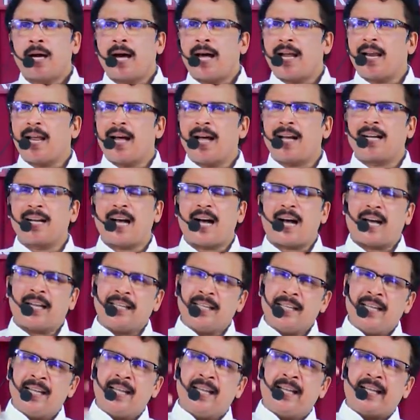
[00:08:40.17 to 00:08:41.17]
అలాగా
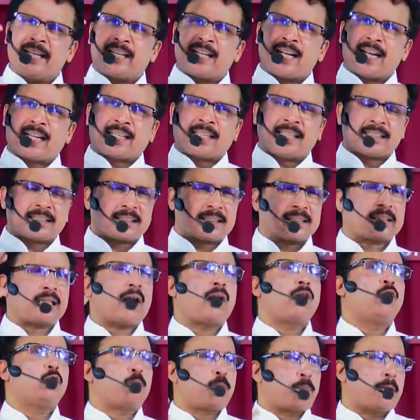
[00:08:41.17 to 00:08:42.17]
అనేక
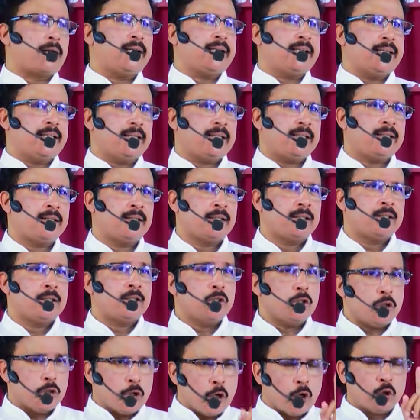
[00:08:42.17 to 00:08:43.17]
కష్టాలు పడి
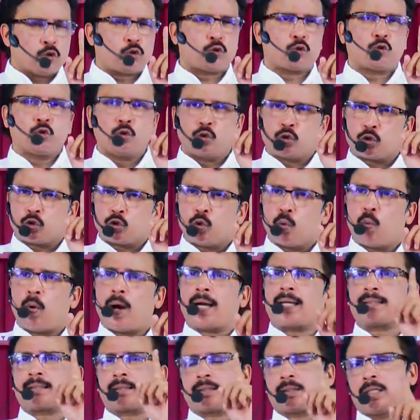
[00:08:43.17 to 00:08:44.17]
యేసు
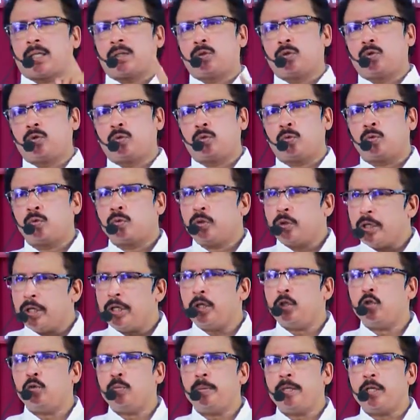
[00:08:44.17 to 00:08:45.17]
సువార్తను
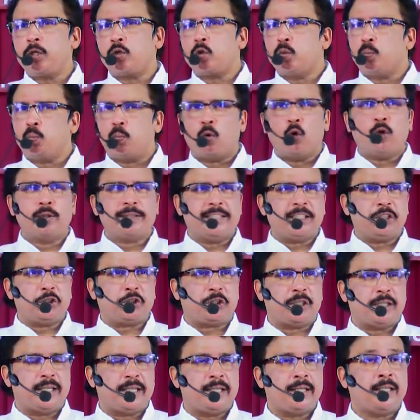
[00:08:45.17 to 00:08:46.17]
నేను మీకు
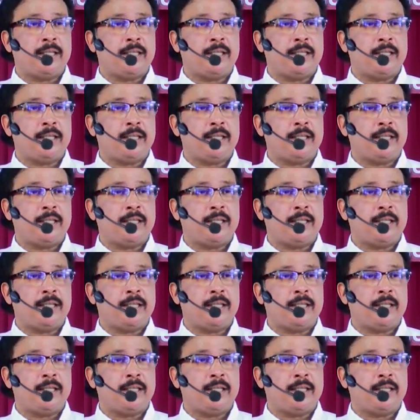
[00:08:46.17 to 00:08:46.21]
బోధించి